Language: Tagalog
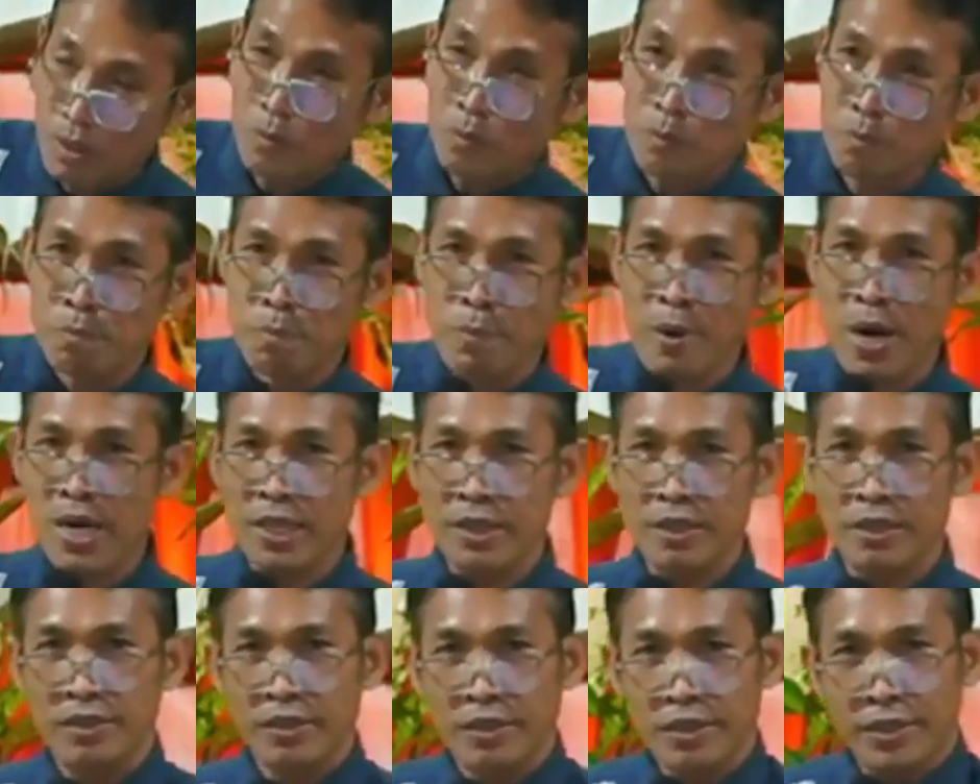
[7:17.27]

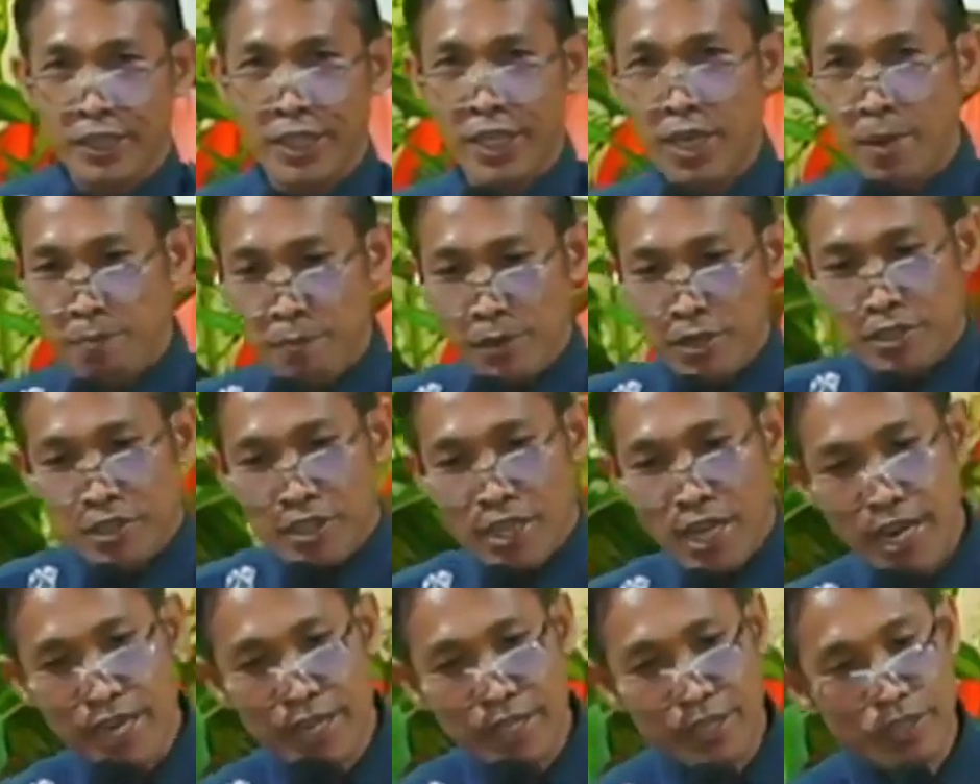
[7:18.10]
But deep
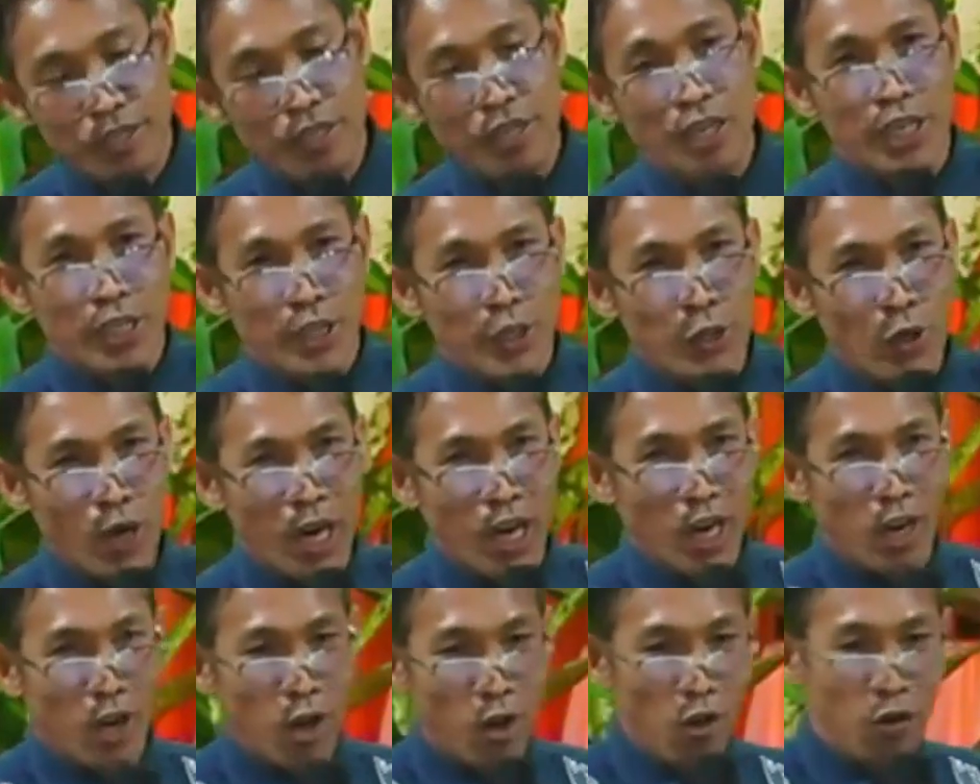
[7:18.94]
inside, you are
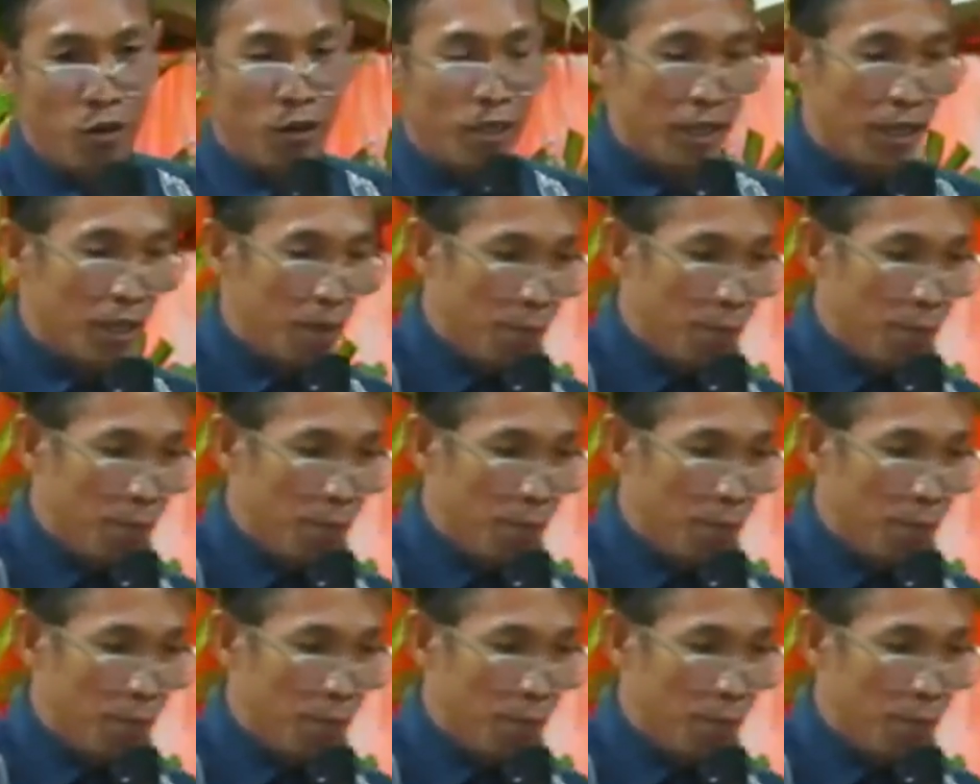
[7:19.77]
longing